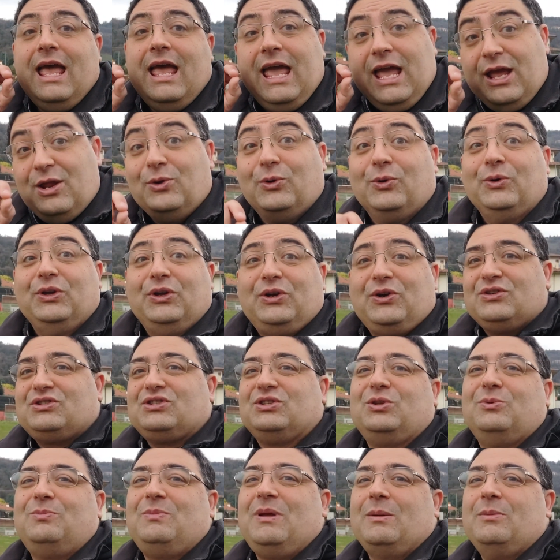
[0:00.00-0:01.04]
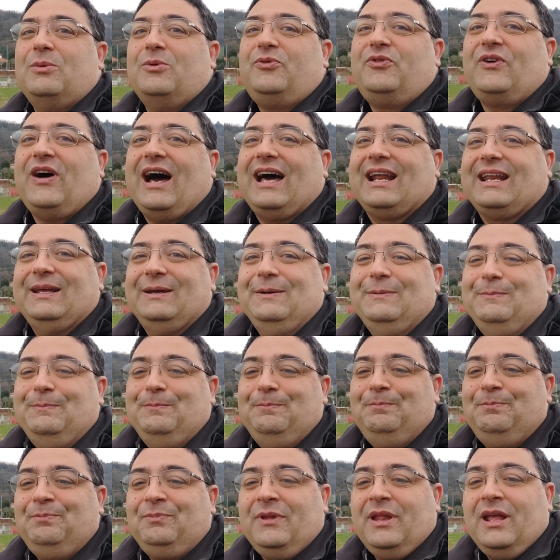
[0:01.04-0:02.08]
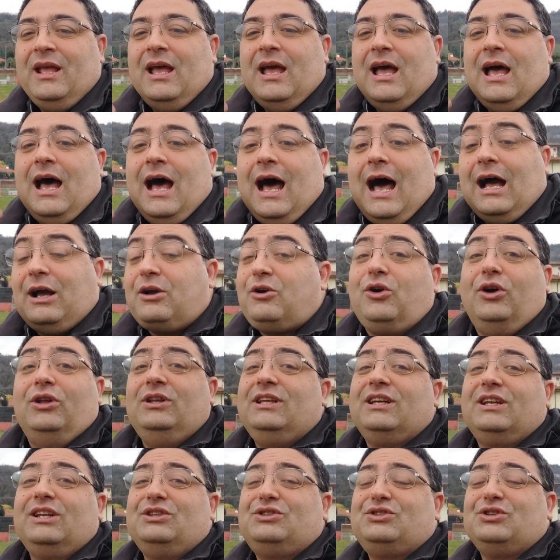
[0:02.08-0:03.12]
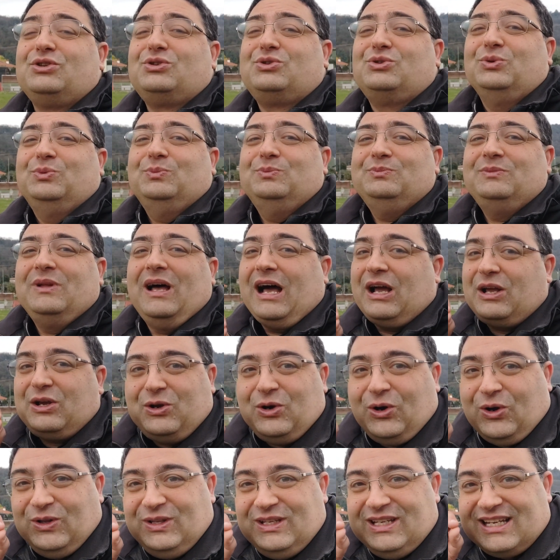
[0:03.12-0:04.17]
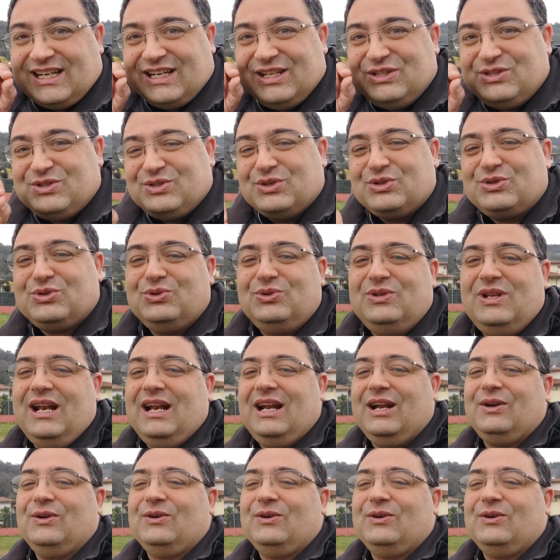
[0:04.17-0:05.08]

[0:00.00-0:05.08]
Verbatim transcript: E noi cosa dobbiamo fare? Accogliere Gesù accogliere Gesù nella